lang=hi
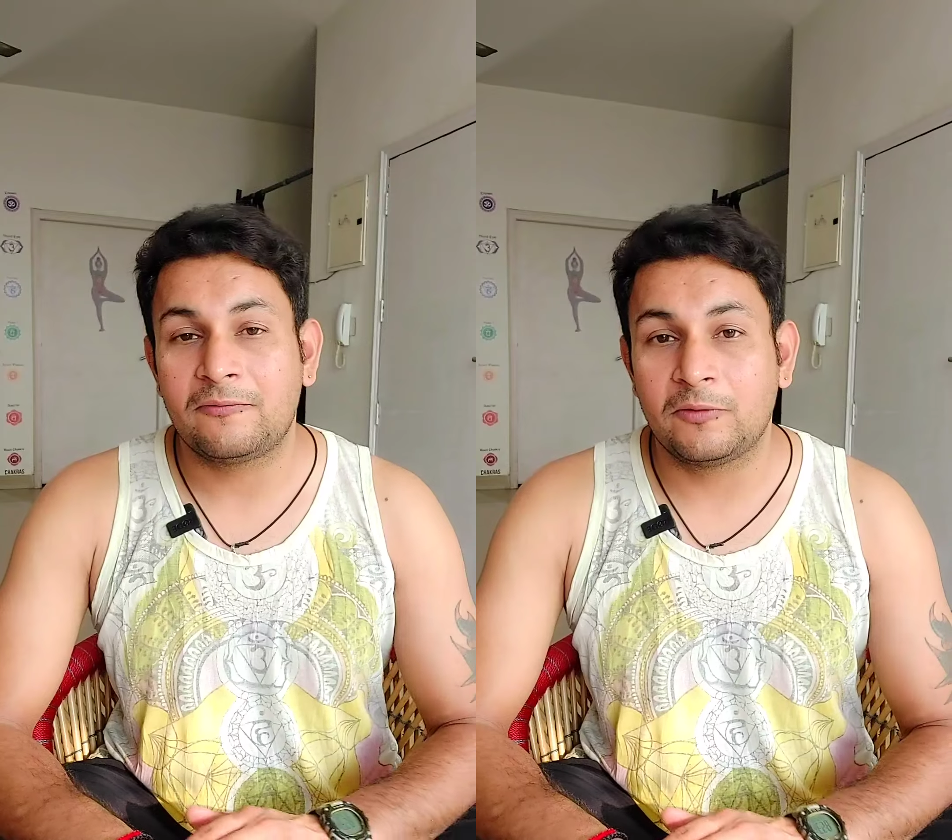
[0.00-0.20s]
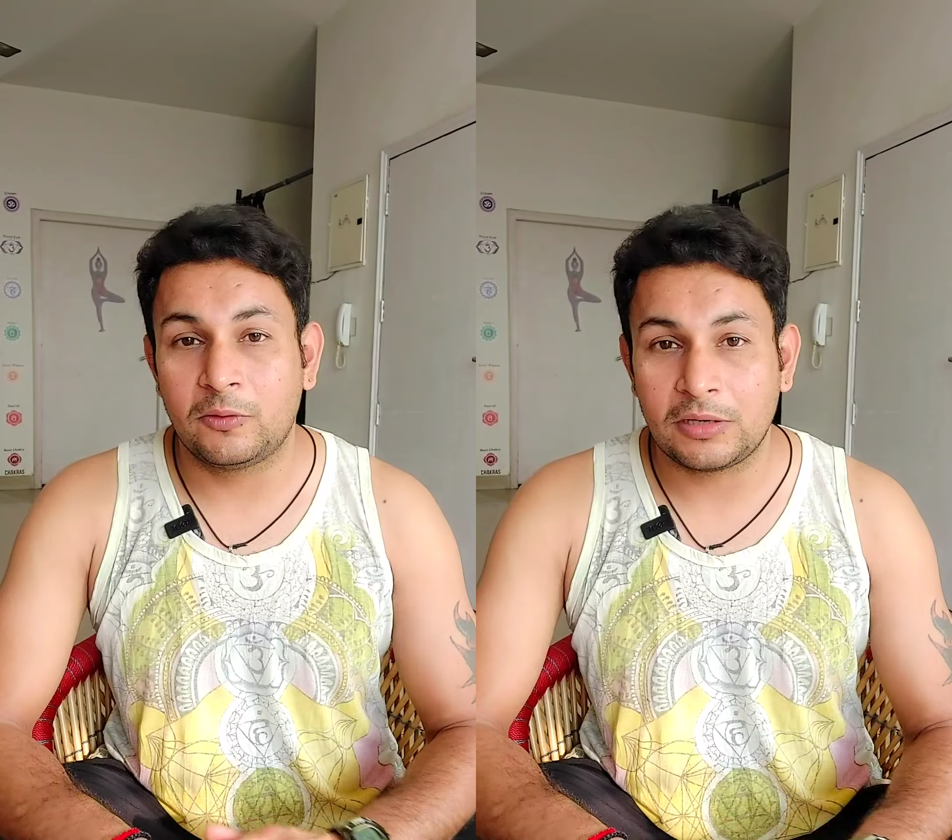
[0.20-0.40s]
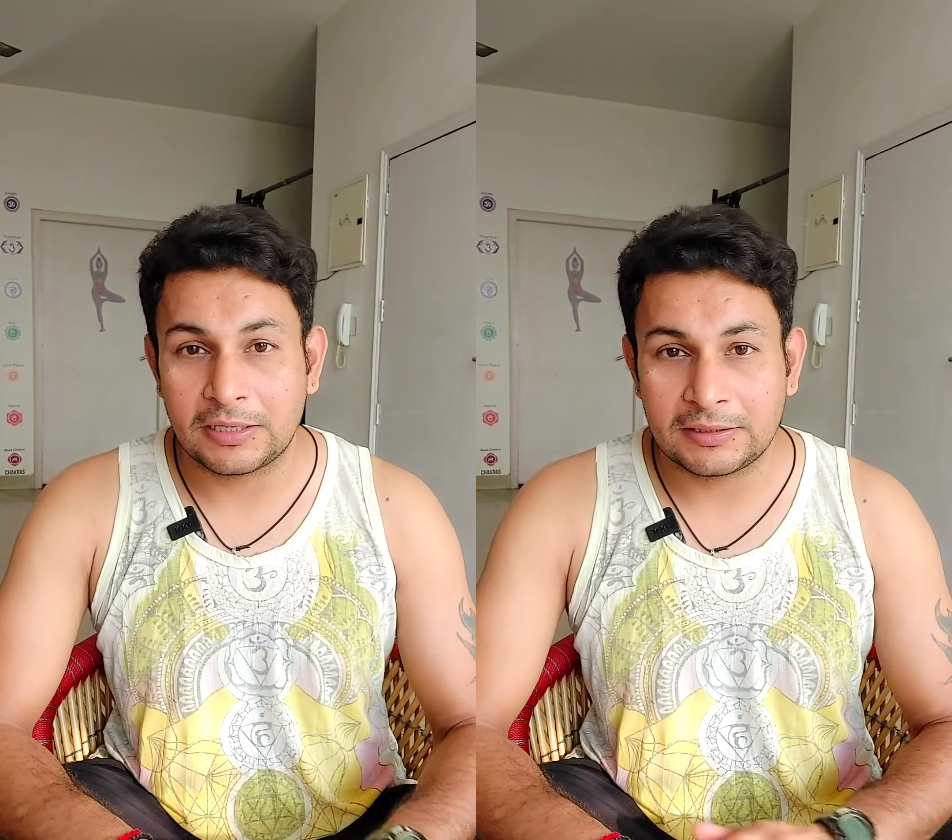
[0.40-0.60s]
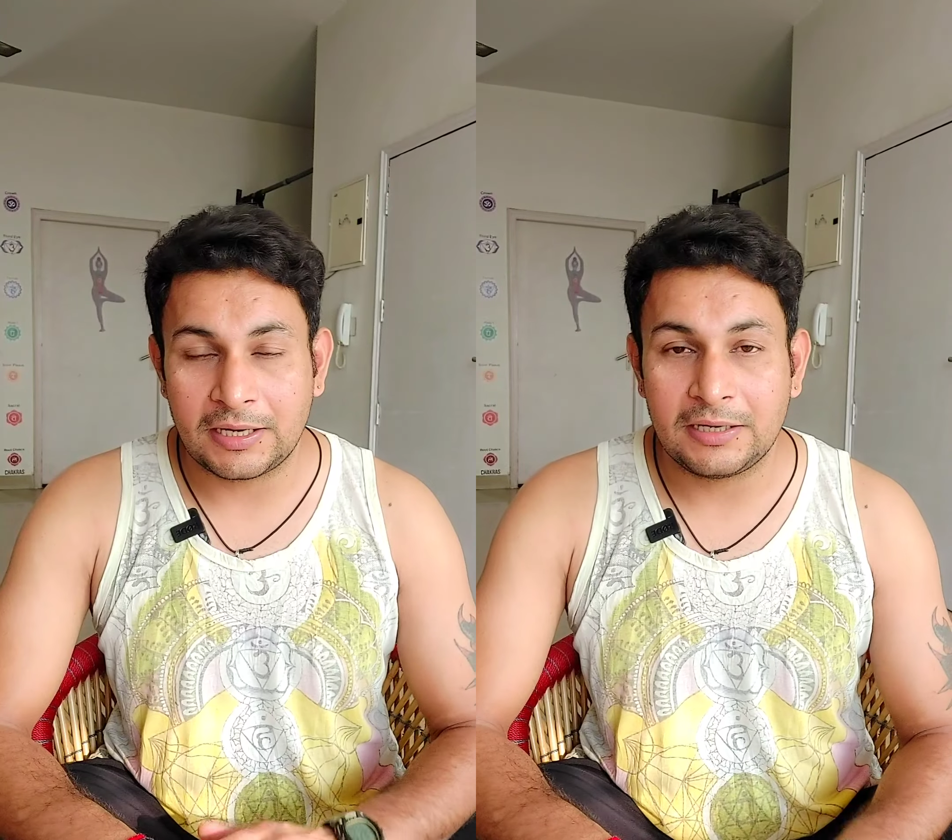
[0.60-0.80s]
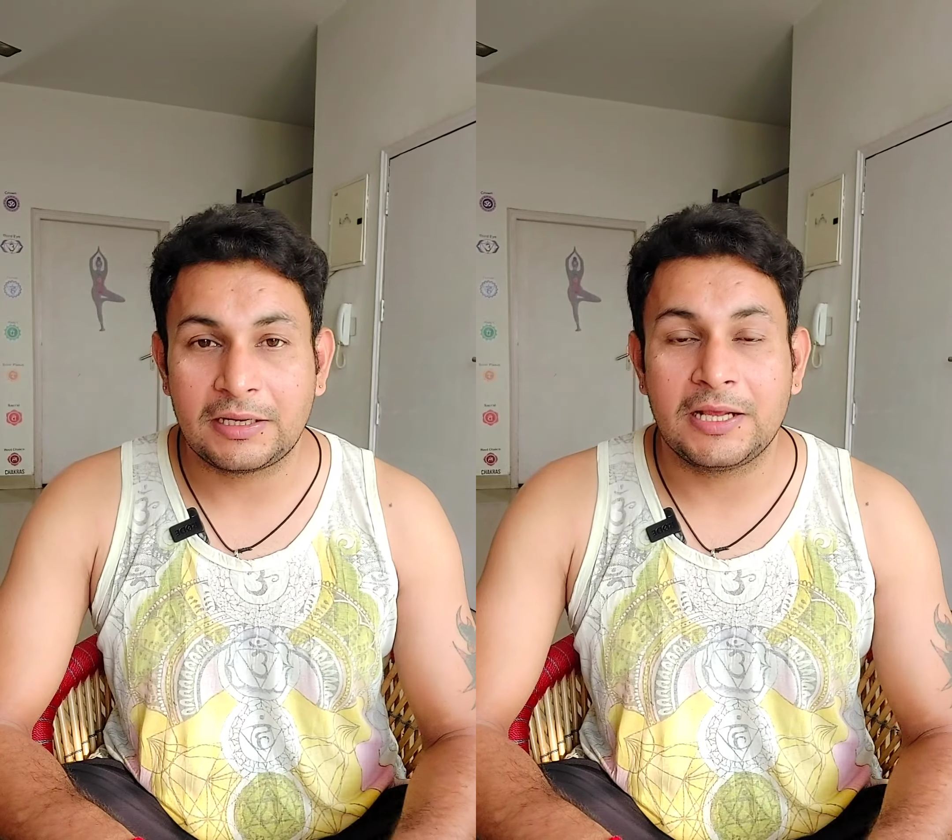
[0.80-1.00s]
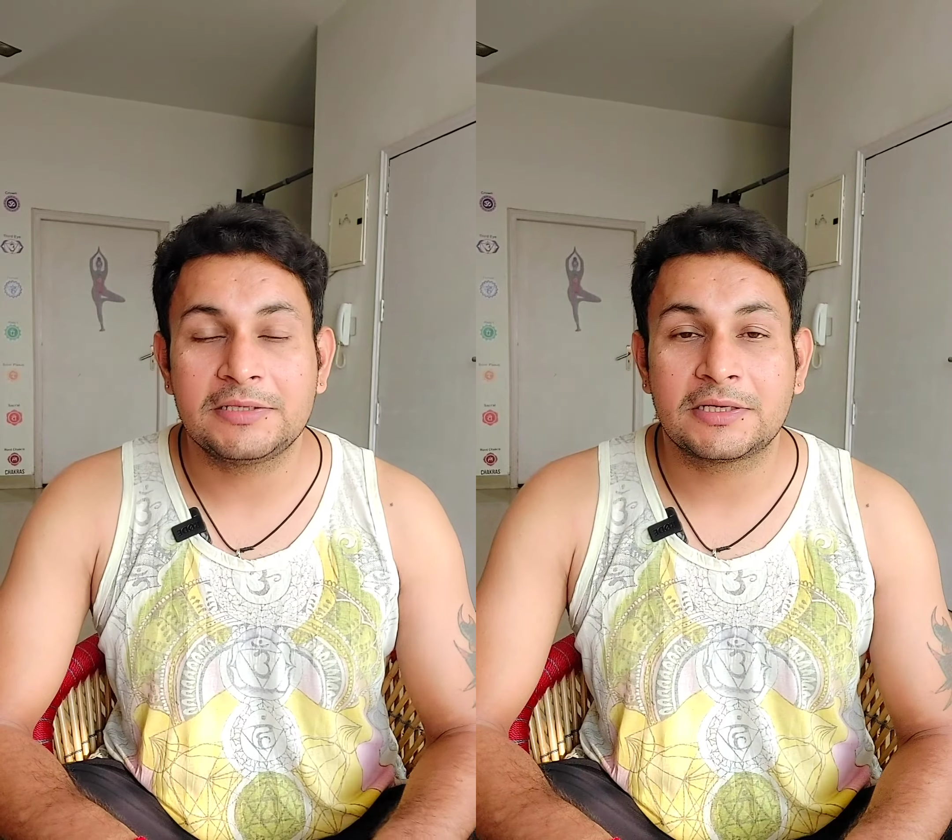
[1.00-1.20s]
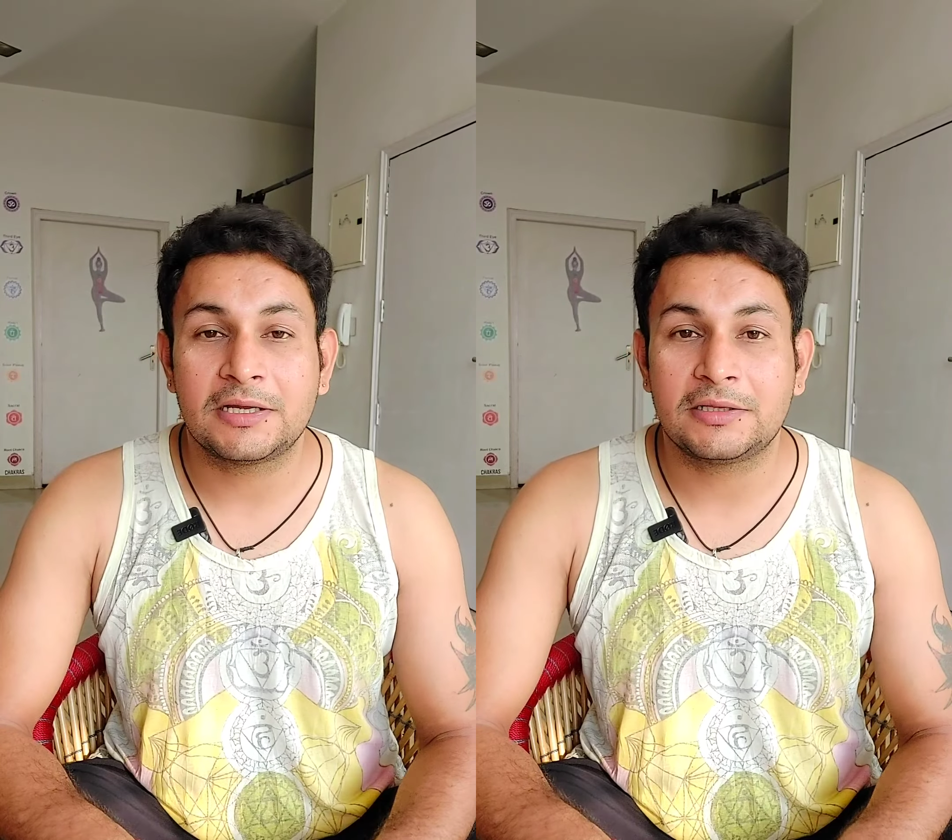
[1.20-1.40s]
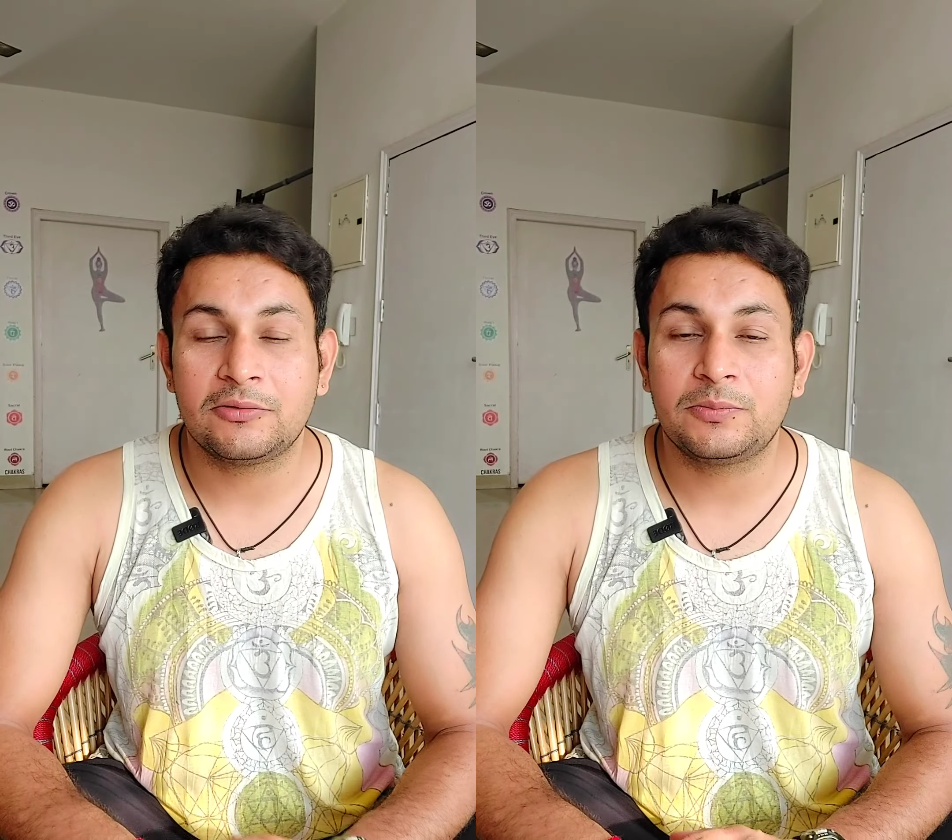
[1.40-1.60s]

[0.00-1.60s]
फ्लोर रहता है टाइल्स रहती